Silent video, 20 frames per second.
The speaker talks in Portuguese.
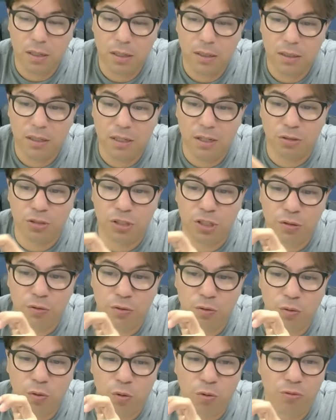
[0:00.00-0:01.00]
E eu
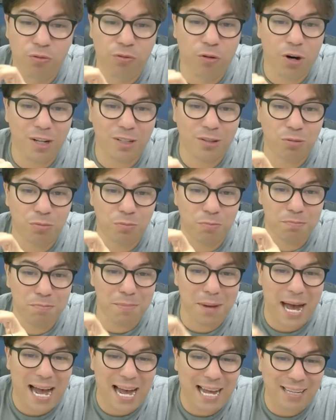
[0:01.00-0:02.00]
digo, o voto
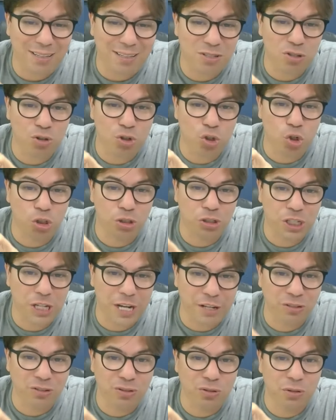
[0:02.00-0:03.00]
mais
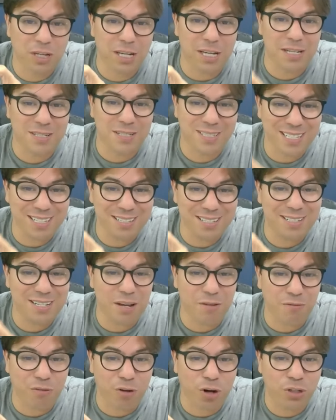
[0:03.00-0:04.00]
nojento que existe
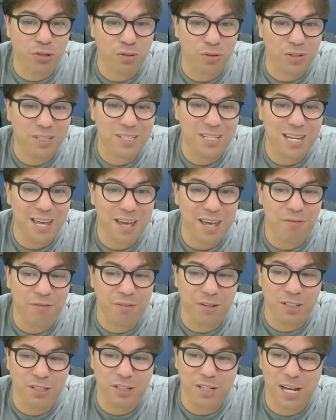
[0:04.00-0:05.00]
é voto de
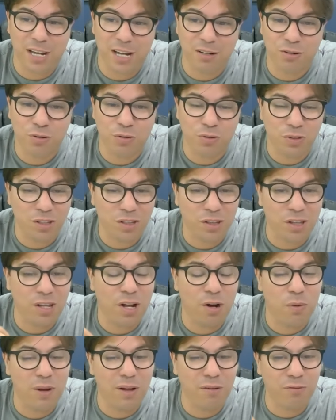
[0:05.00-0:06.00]
evangélico,
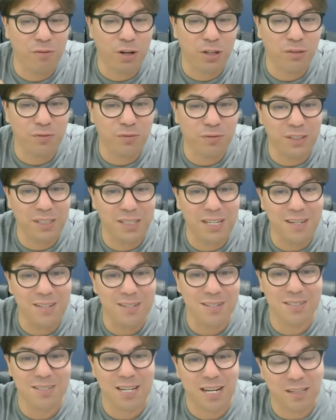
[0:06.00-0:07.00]
não é voto
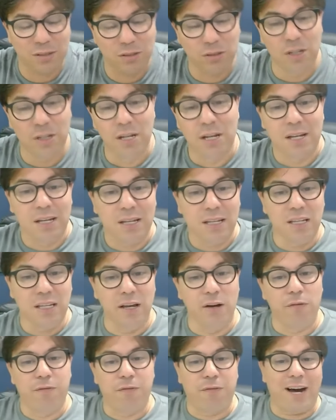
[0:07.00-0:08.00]
fidelizado.
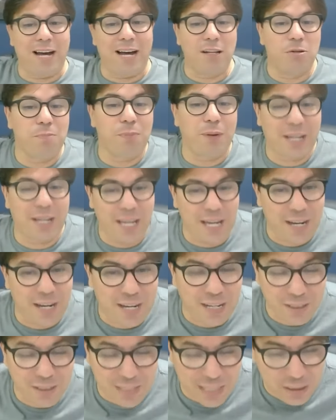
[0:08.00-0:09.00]
E eu falo para quem é
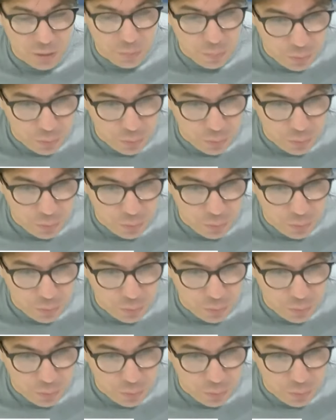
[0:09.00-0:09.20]
candidato